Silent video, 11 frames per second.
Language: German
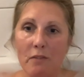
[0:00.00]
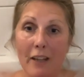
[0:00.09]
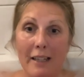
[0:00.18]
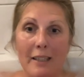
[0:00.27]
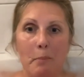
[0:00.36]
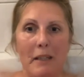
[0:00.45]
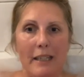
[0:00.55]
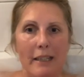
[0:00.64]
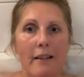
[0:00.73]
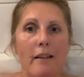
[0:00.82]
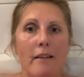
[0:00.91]
werde ich
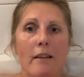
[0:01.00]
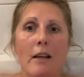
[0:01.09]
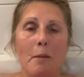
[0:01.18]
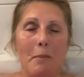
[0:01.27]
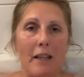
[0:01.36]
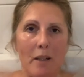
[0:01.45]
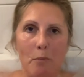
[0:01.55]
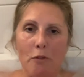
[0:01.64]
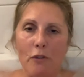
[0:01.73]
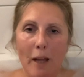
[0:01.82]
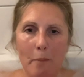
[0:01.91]
beginnen mit einem
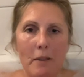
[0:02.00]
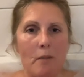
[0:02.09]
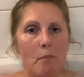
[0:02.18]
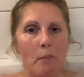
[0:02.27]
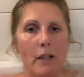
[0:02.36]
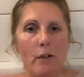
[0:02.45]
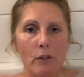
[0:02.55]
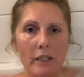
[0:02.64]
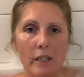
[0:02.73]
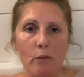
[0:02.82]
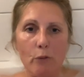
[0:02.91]
flammenden
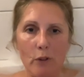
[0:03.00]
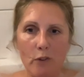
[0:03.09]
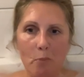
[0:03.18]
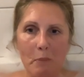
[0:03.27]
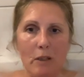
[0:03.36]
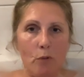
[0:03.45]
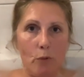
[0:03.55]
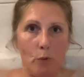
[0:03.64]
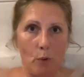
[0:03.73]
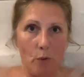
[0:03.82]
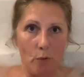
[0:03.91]
Plädoyer für das
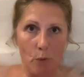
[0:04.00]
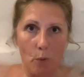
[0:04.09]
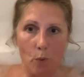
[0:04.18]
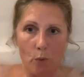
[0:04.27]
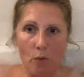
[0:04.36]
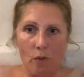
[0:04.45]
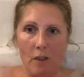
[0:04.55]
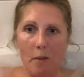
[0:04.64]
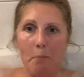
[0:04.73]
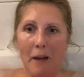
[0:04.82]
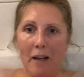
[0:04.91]
Mitführen von Hunden
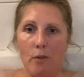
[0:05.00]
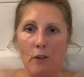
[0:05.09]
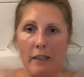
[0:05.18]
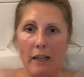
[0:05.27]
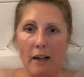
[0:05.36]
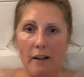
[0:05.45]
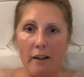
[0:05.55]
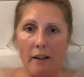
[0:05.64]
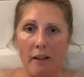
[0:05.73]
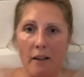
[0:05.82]
in Bankfilialen.